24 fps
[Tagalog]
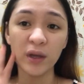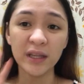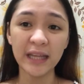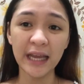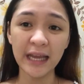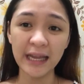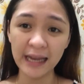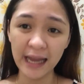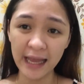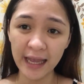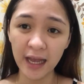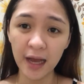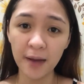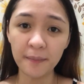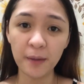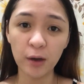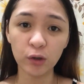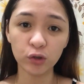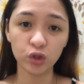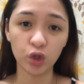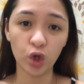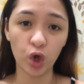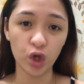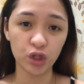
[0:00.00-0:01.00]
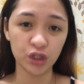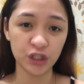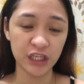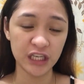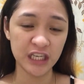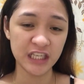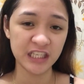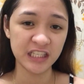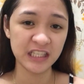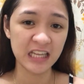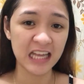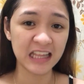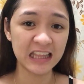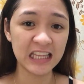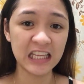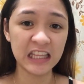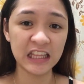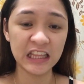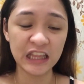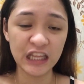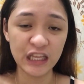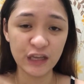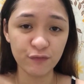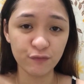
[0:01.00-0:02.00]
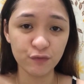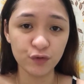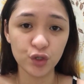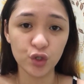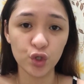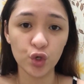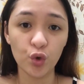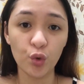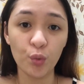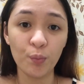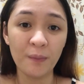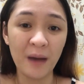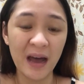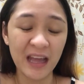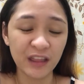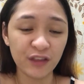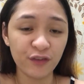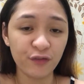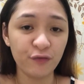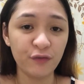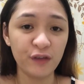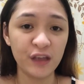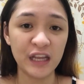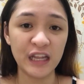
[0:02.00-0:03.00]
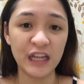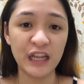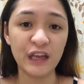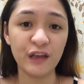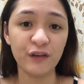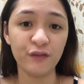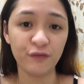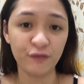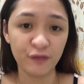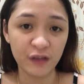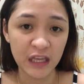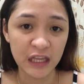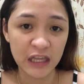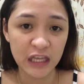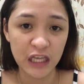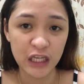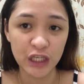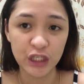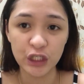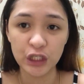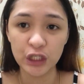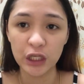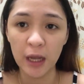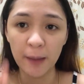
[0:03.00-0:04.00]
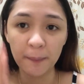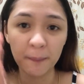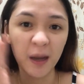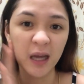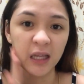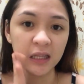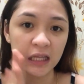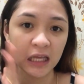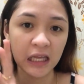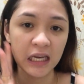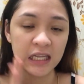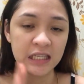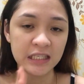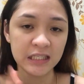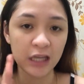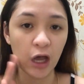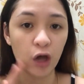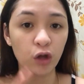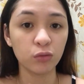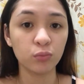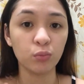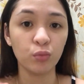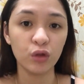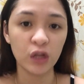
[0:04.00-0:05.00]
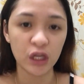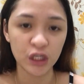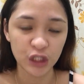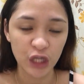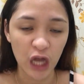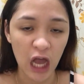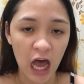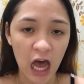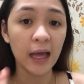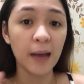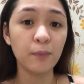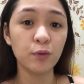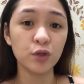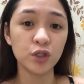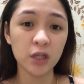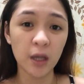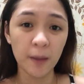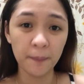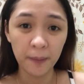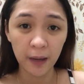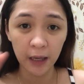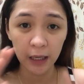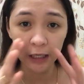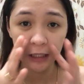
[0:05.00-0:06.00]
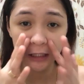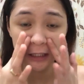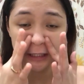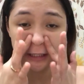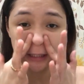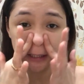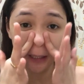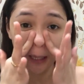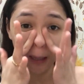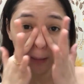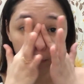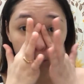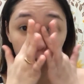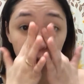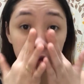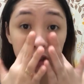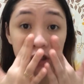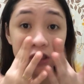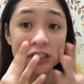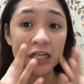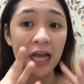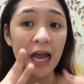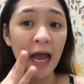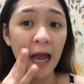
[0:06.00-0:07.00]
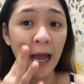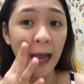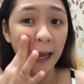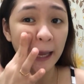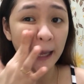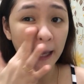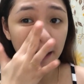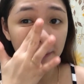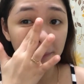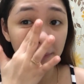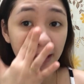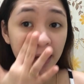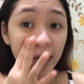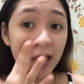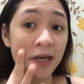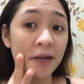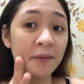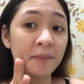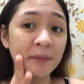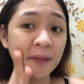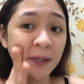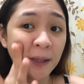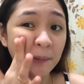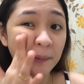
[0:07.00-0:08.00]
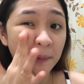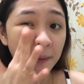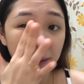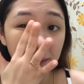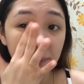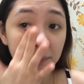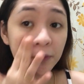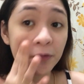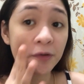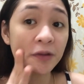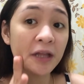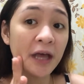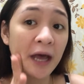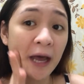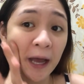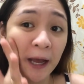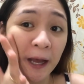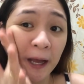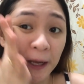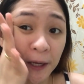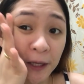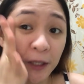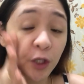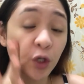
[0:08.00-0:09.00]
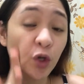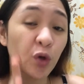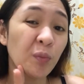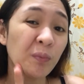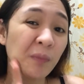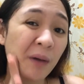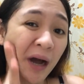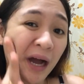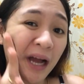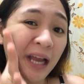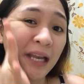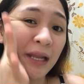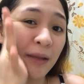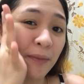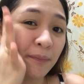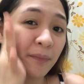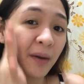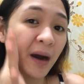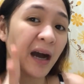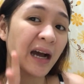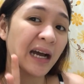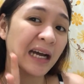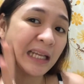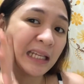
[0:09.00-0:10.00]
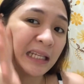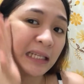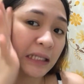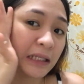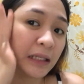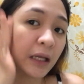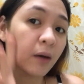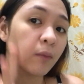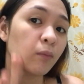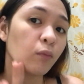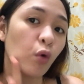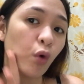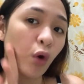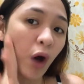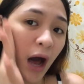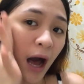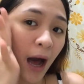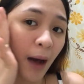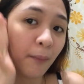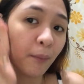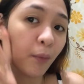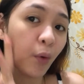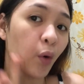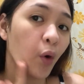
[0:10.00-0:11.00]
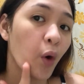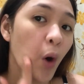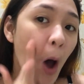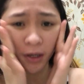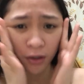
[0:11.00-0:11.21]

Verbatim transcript: What I like about Koji is that it leaves you matte feeling finish kapag ni-rinse out mo na siya. Tapos kapag in-scrub mo na siya, ayan, mararamdaman mo na yung mga libag ng mukha mo.